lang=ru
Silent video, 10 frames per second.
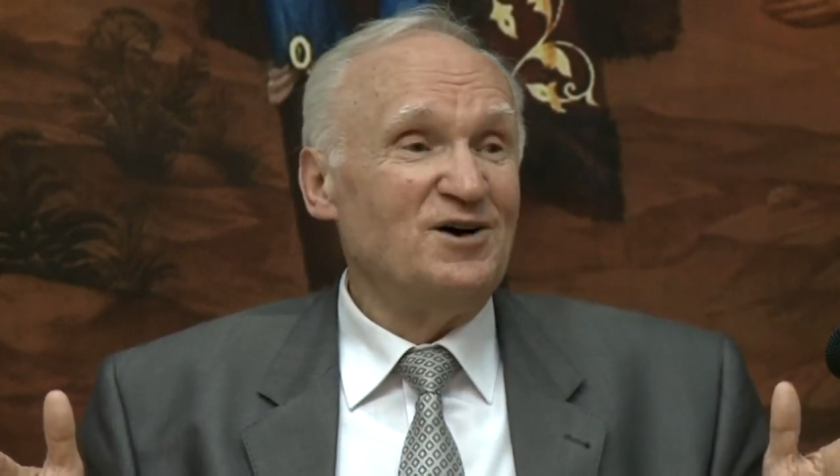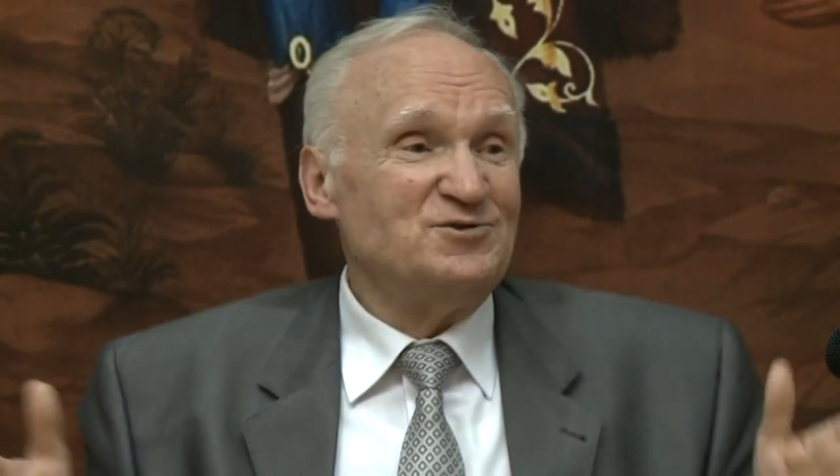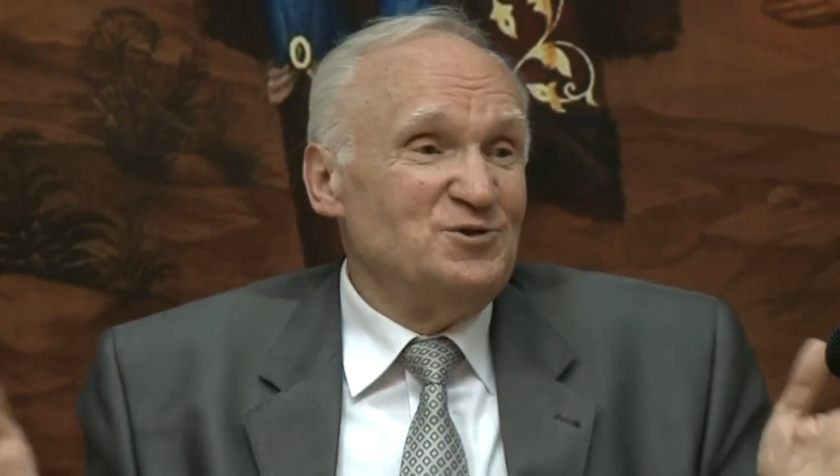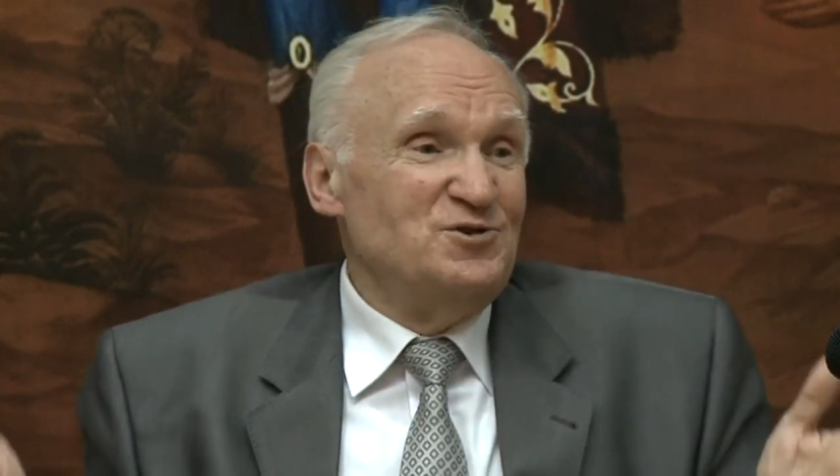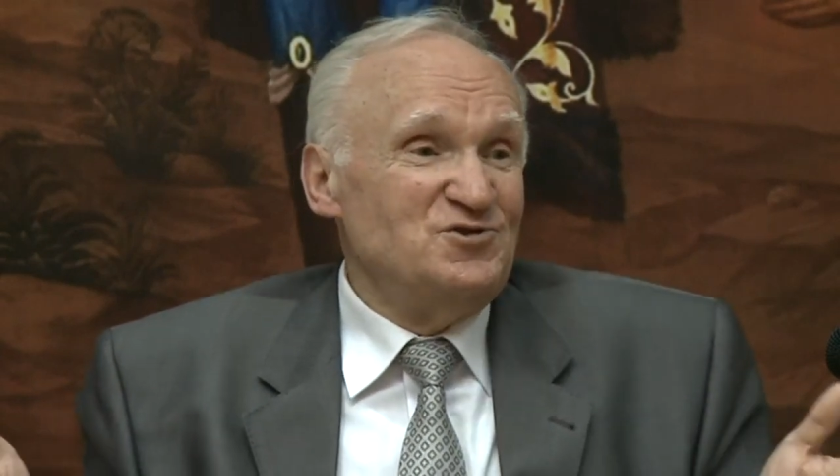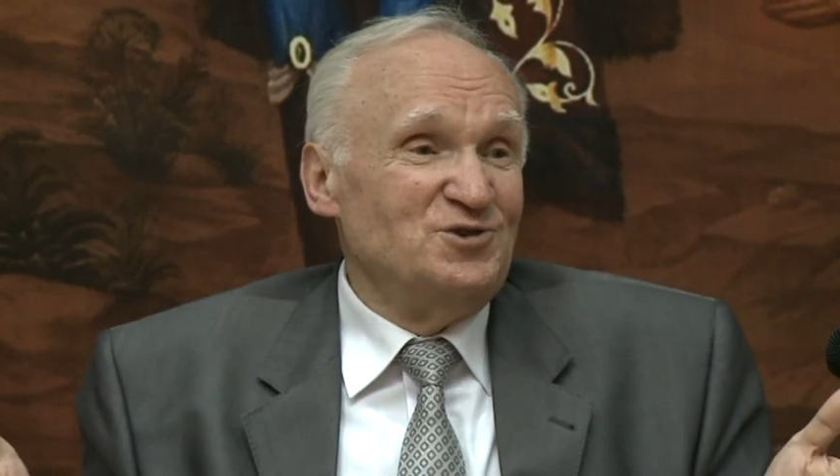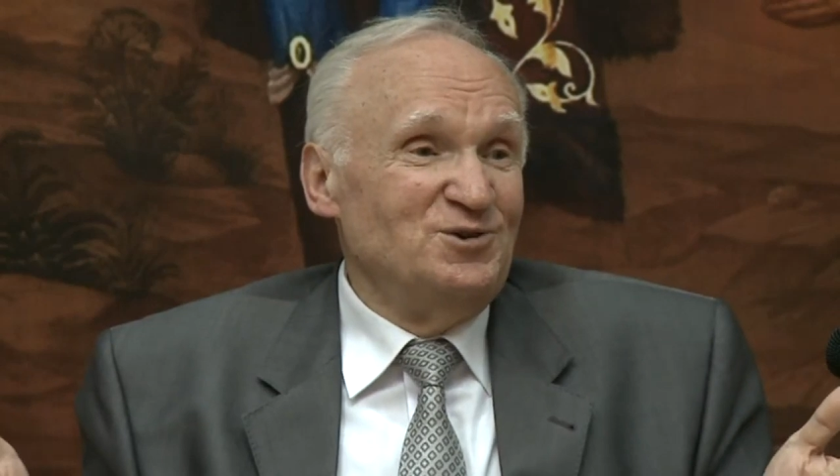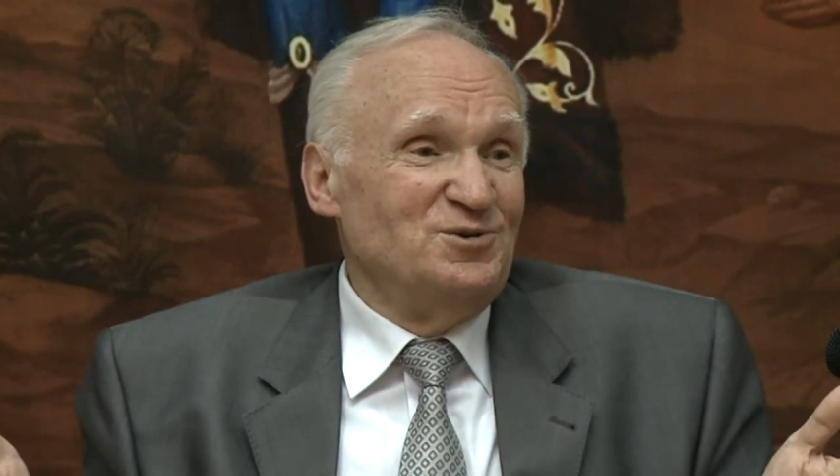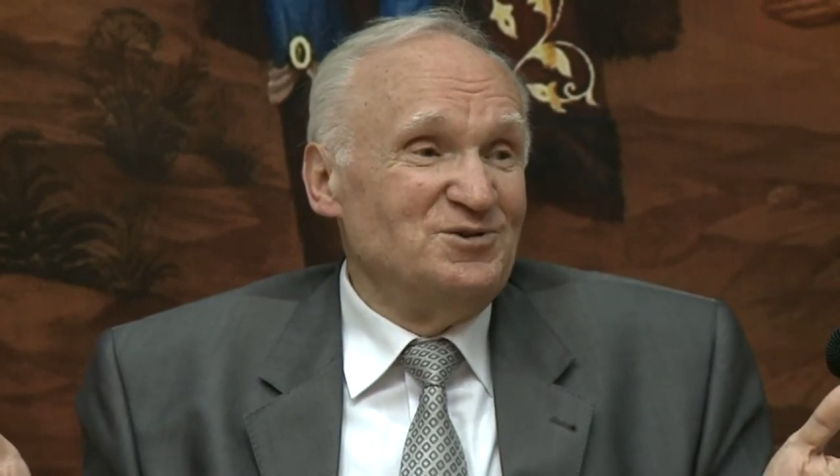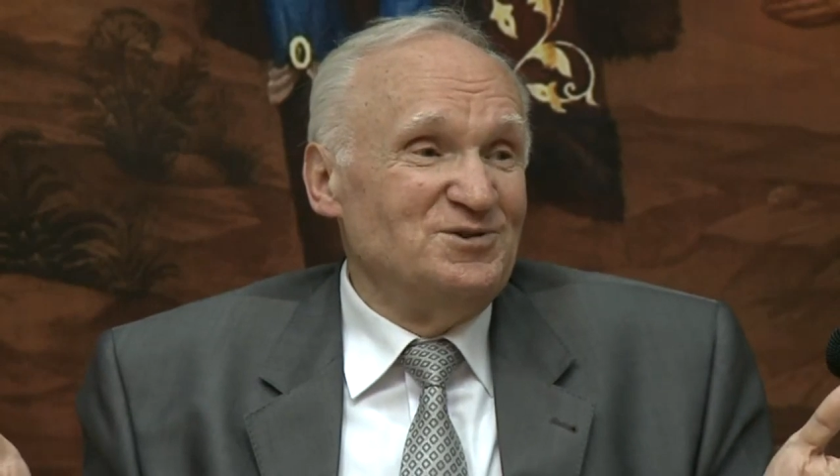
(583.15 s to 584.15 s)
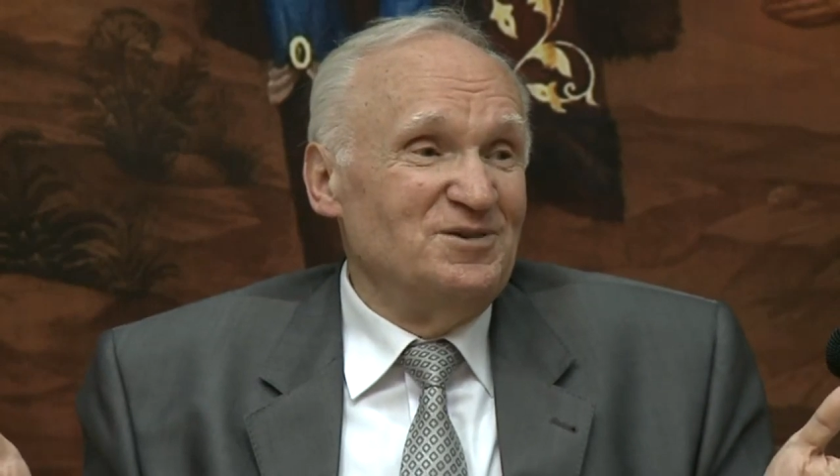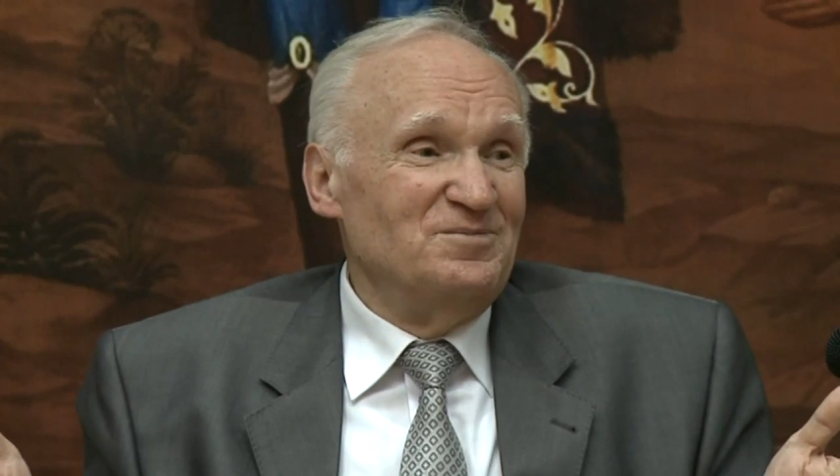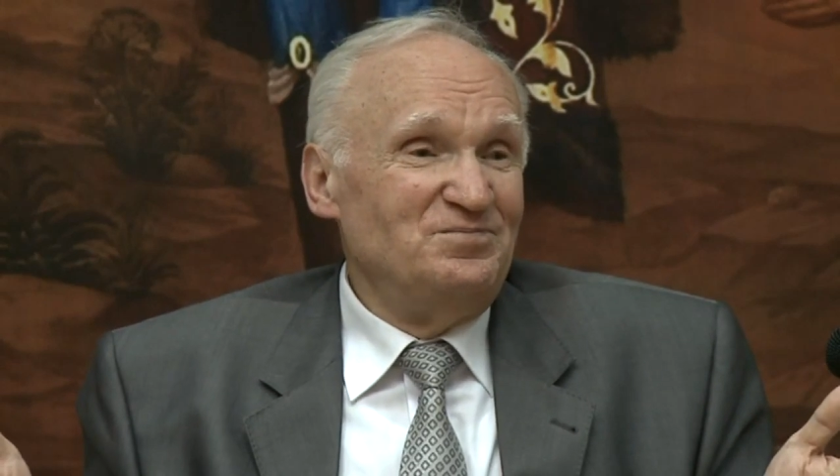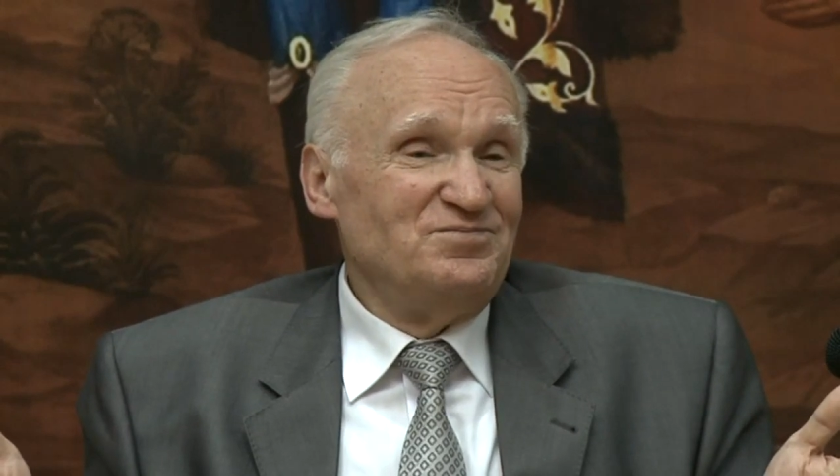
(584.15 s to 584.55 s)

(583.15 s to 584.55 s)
а что еще нужно?